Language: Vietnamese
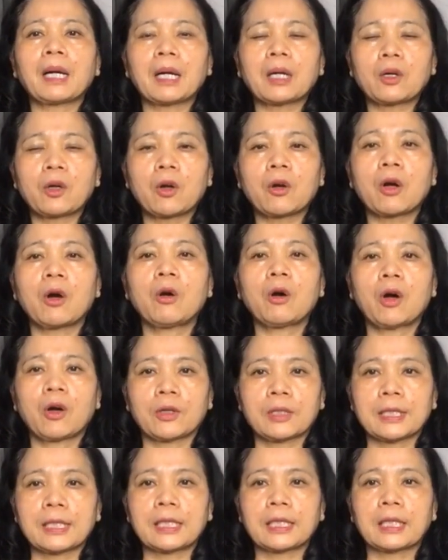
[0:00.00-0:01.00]
hay có câu
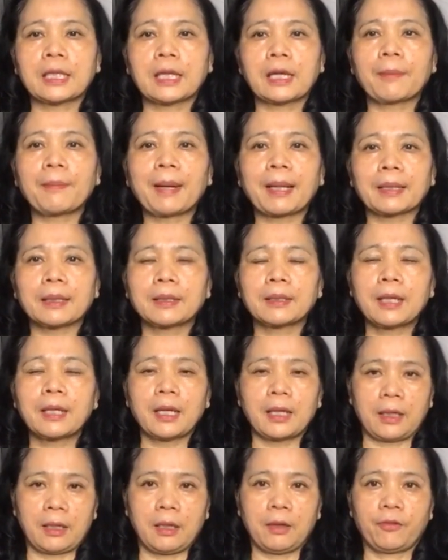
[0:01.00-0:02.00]
hỏi gì thì các bạn cứ
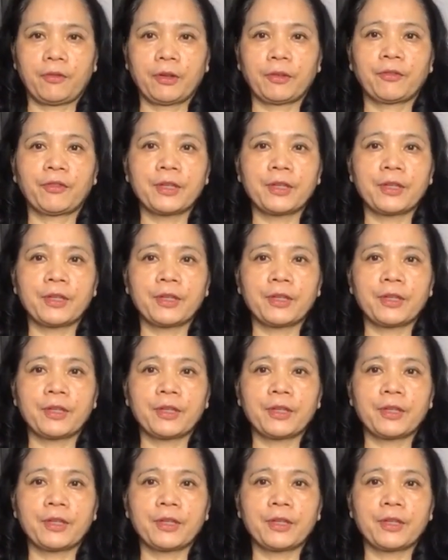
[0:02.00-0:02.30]
để ở phần